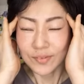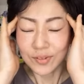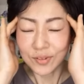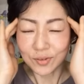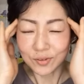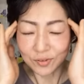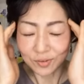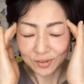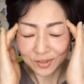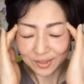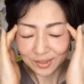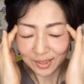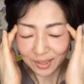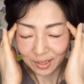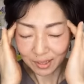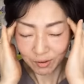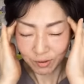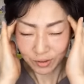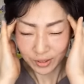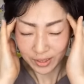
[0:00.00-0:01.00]
ちょっと
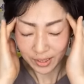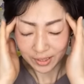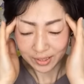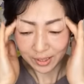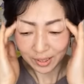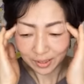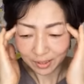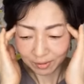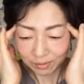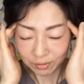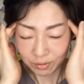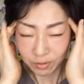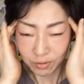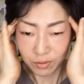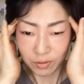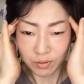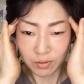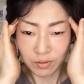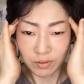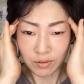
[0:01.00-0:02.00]
力を入れてあげる
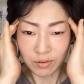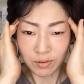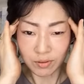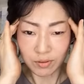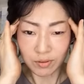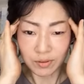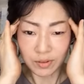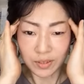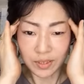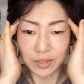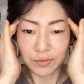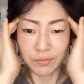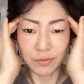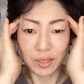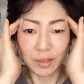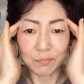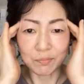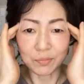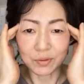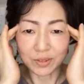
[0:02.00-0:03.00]
と
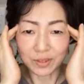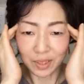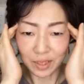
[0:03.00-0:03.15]
リフトアップに